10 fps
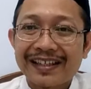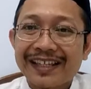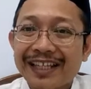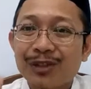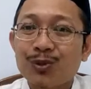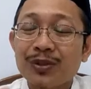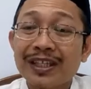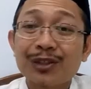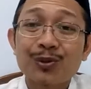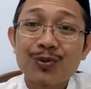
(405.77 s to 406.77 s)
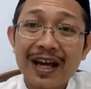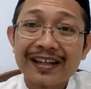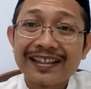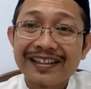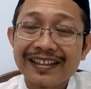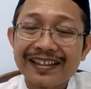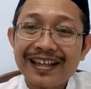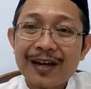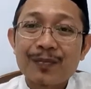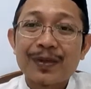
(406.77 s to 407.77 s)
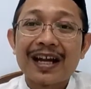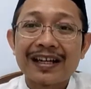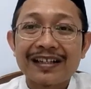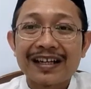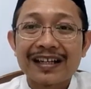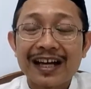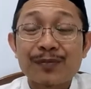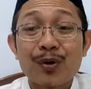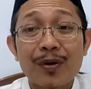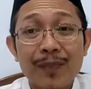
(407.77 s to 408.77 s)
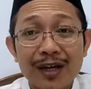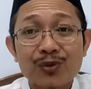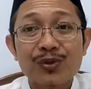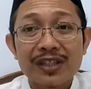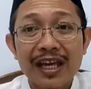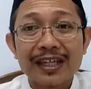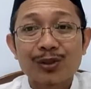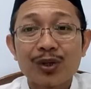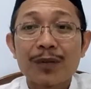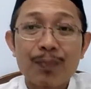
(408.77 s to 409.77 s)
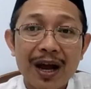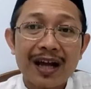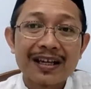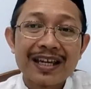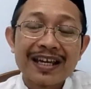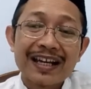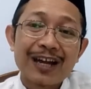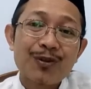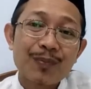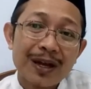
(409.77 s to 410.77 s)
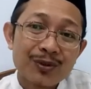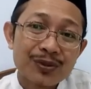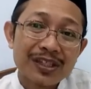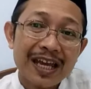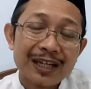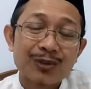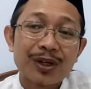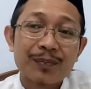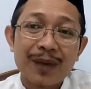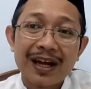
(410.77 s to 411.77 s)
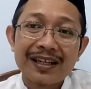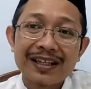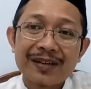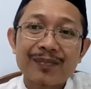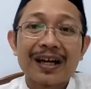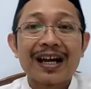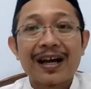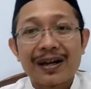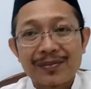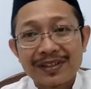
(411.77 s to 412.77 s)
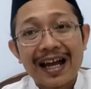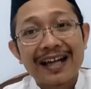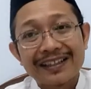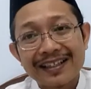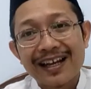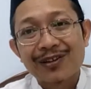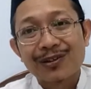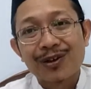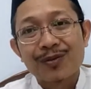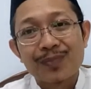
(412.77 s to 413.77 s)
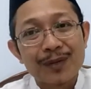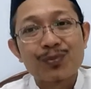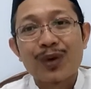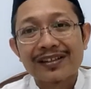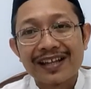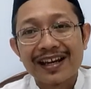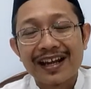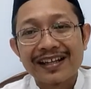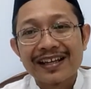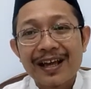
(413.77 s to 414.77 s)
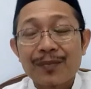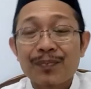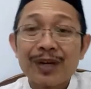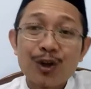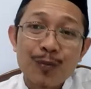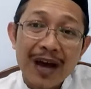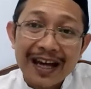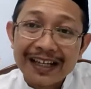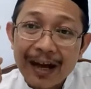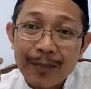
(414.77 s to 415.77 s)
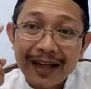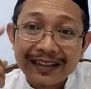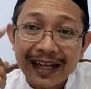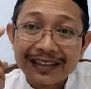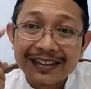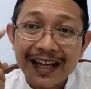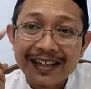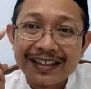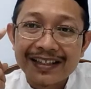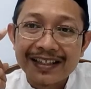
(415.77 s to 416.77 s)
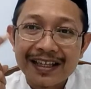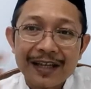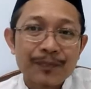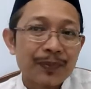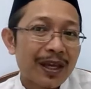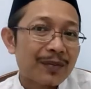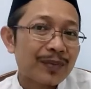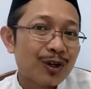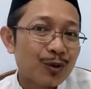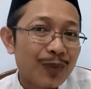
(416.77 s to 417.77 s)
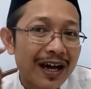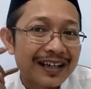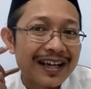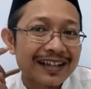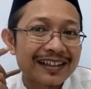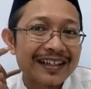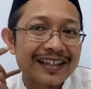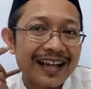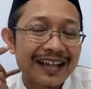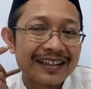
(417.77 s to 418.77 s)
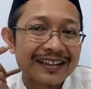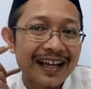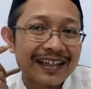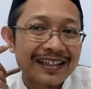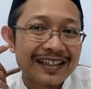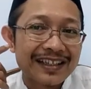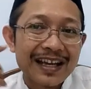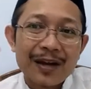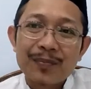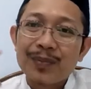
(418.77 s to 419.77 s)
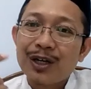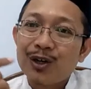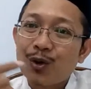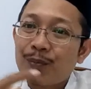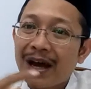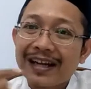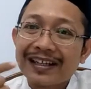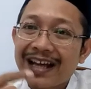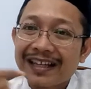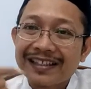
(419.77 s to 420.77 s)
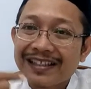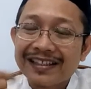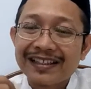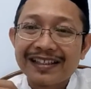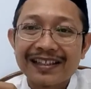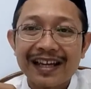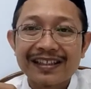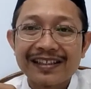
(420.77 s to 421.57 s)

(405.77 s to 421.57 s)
Hitung-hitungan ini menandakan bahwa manusia itu lemah. Kalau manusia itu lemah, maka taatilah Allah, berpuasalah. Belum harga mata kita ini, belum harga telinga kita ini, belum harga gigi kita